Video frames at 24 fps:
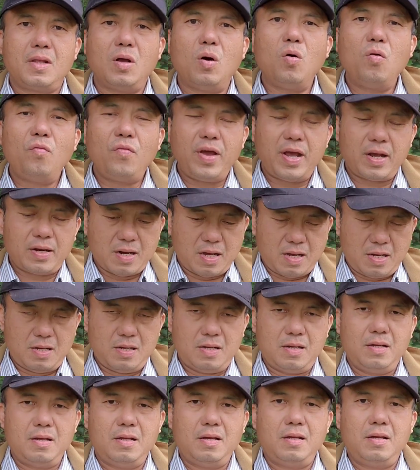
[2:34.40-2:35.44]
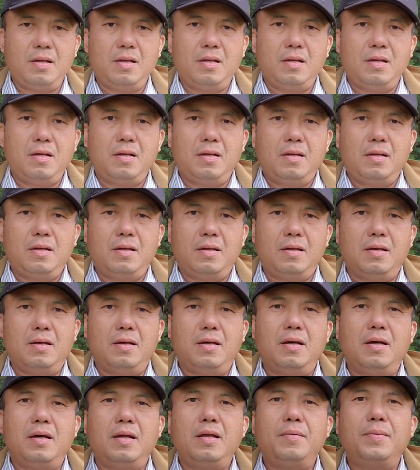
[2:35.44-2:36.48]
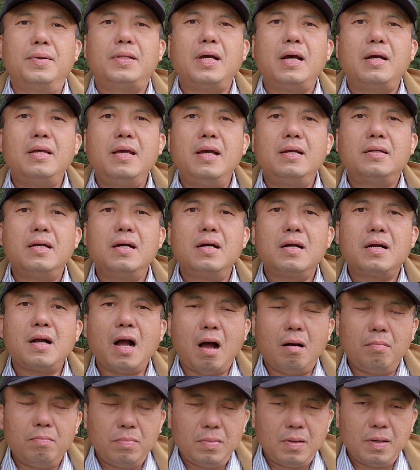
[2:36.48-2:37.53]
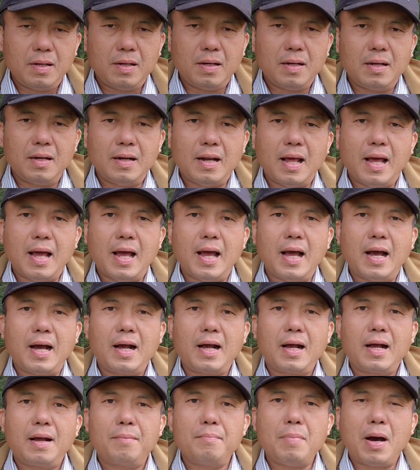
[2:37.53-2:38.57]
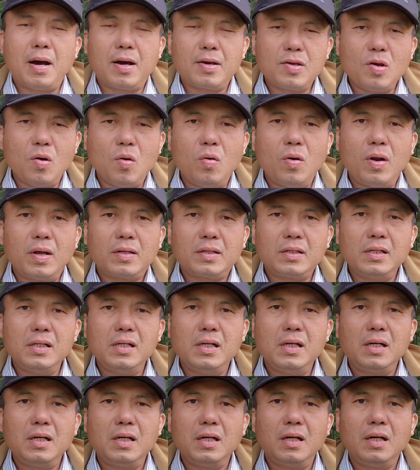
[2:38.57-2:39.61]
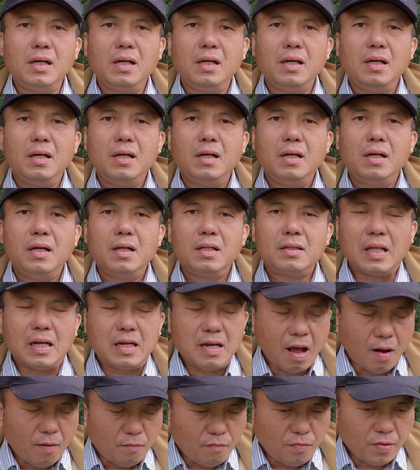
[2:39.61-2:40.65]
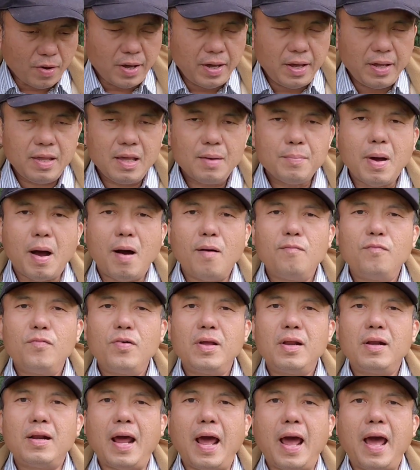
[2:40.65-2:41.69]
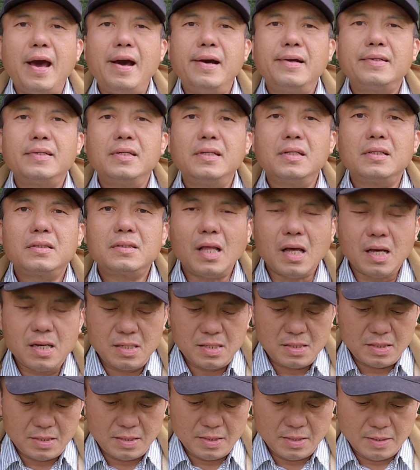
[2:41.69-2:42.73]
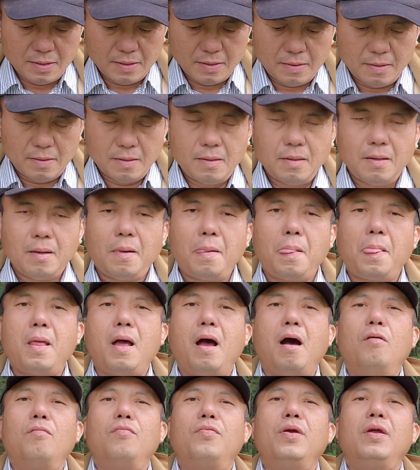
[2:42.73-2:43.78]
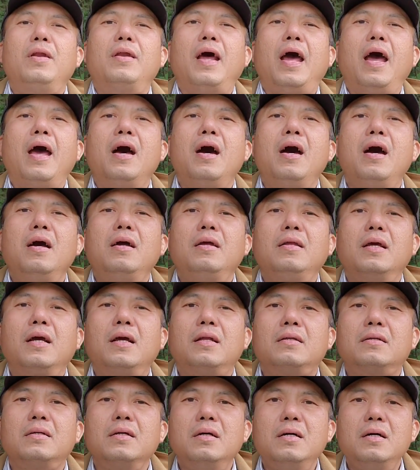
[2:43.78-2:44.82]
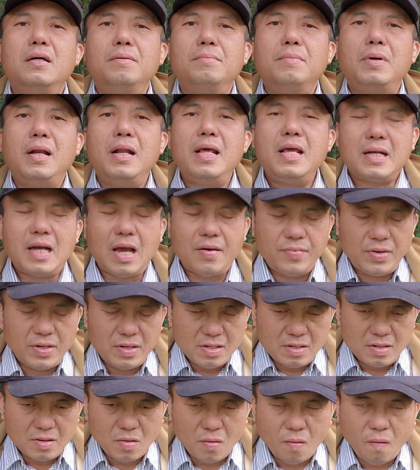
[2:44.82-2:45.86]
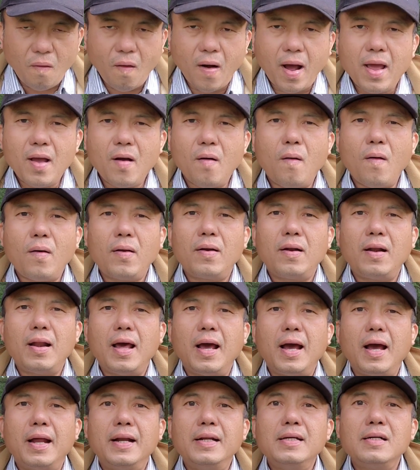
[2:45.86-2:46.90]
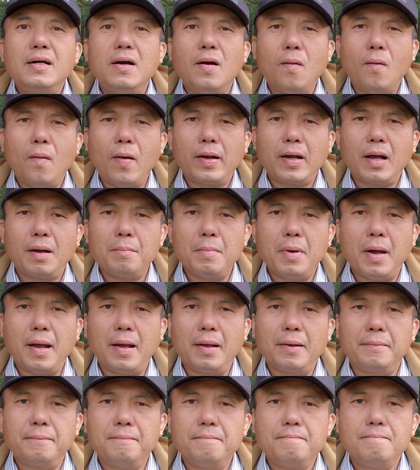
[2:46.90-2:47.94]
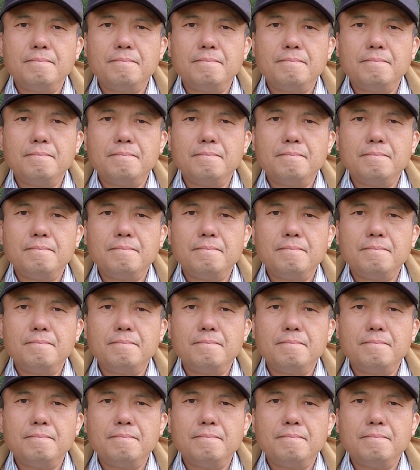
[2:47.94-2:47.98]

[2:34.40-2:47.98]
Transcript: ưu việt đó à, nhưng mà tất nhiên trường công á, là mặc dù là trường tính học phí nhưng mà học phí rẻ hơn trường tư học phí rẻ hơn những cái trường mà liên kết với nước ngoài hoặc là nước ngoài các bạn